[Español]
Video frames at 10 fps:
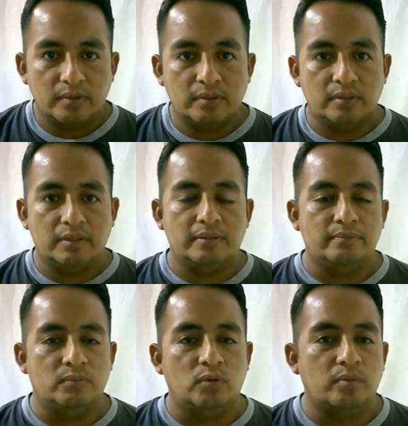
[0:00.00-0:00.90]
Eh,
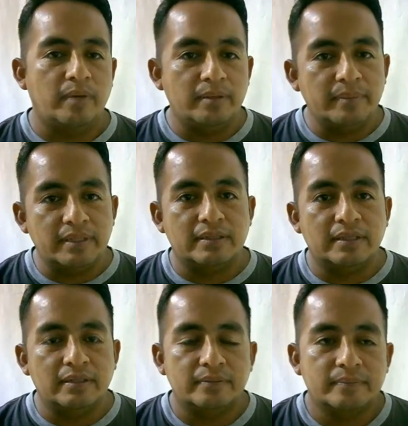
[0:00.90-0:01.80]

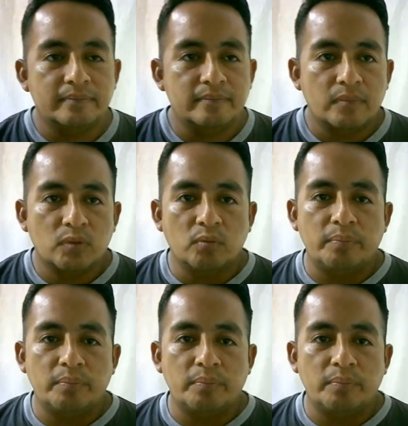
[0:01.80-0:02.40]
normalmente, un